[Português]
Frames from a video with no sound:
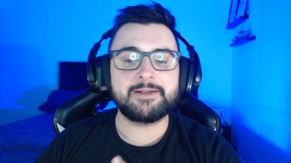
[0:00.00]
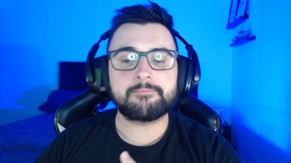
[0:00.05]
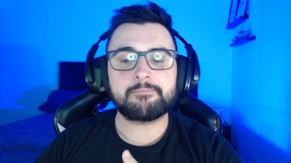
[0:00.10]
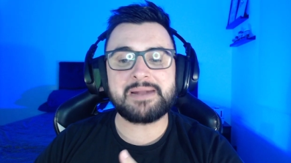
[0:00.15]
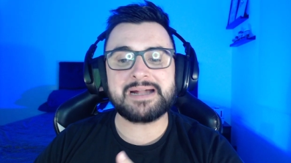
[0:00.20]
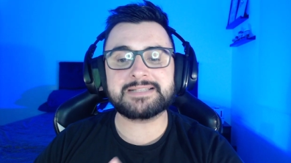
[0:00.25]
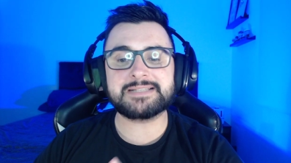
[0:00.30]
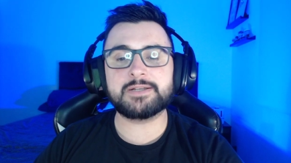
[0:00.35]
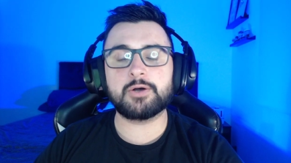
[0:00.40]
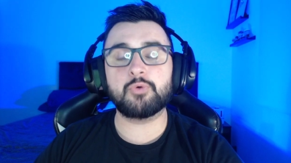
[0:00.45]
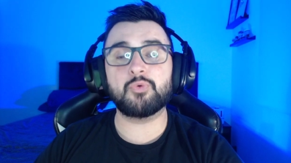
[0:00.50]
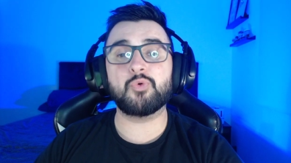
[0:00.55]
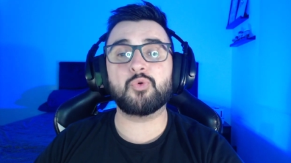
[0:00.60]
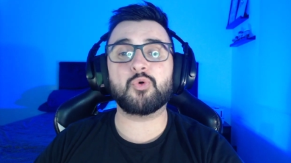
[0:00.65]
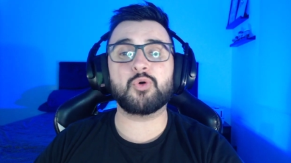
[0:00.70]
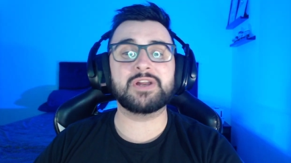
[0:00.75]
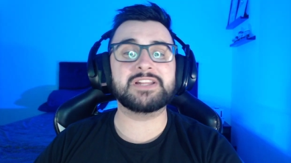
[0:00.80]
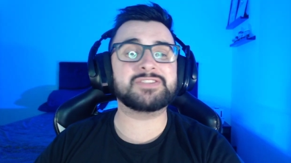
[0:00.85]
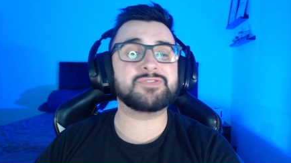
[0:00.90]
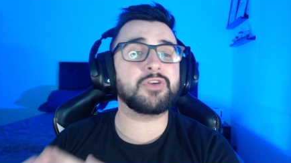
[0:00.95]
Mas não, o
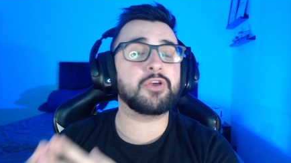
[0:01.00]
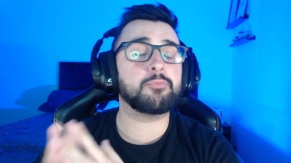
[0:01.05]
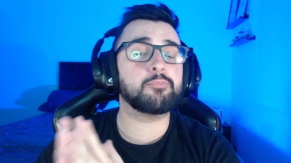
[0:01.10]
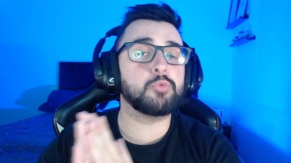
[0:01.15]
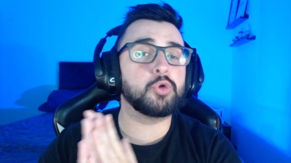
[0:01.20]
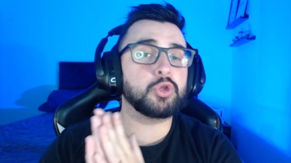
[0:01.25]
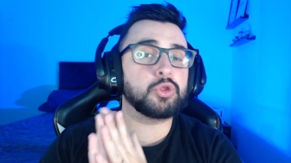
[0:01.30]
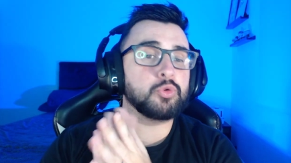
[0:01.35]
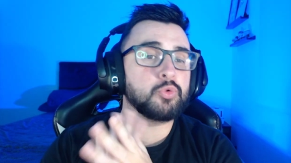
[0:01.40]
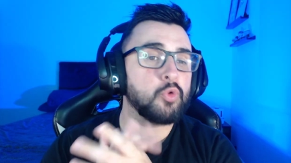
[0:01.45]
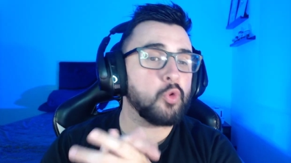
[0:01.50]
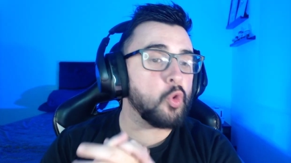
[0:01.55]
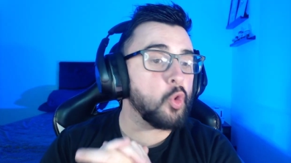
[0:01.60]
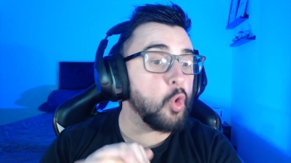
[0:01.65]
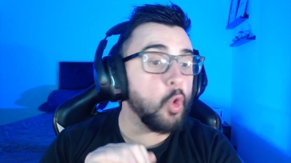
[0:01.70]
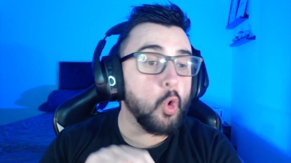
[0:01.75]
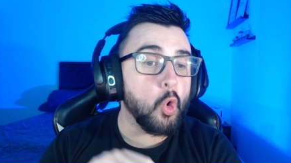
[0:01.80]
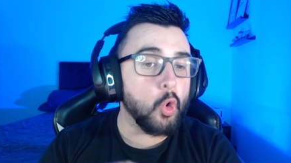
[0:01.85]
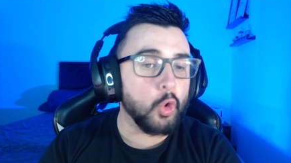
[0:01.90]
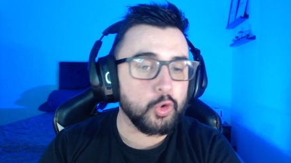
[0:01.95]
Corinthians foi muito
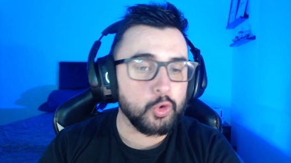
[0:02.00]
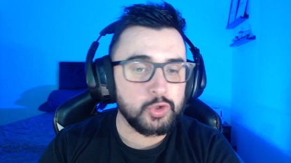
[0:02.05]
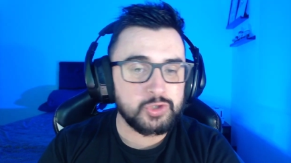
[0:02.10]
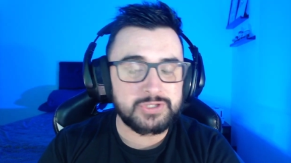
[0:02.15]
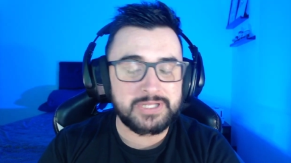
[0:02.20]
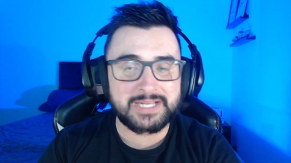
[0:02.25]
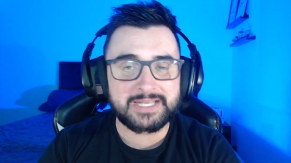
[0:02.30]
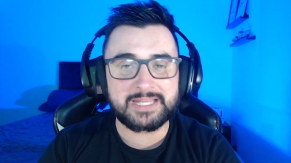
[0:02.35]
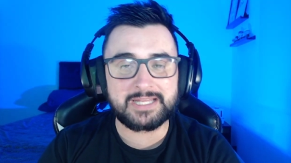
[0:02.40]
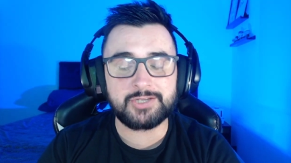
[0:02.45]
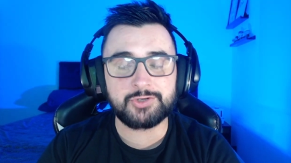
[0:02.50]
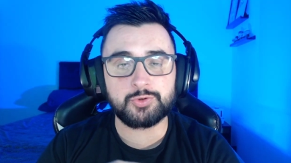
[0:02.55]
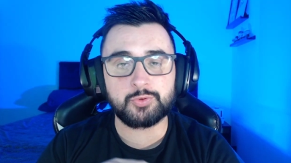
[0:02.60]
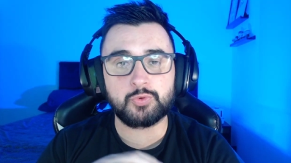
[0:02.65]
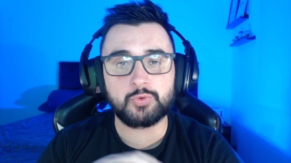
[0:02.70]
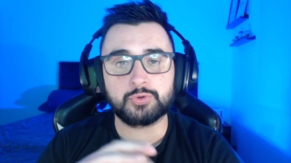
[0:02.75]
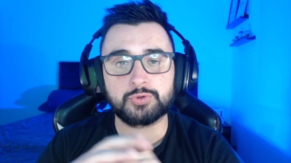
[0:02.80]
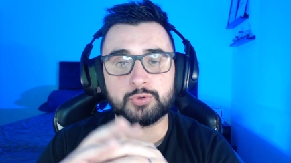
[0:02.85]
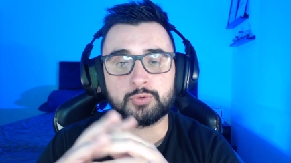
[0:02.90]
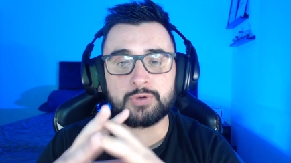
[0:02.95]
horroroso naquele jogo
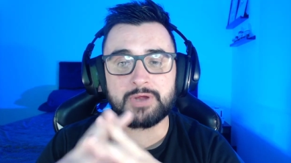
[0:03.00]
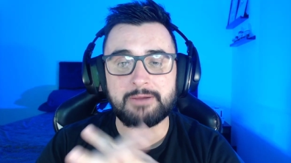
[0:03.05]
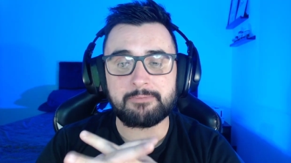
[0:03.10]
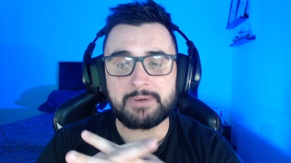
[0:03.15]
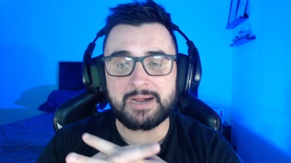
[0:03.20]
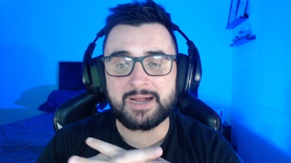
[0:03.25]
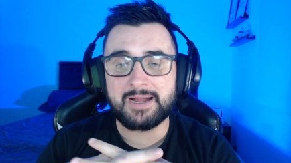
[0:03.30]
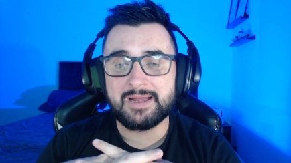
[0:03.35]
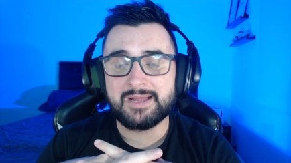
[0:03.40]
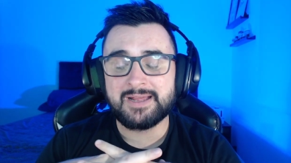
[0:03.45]
contra o Cuiabá,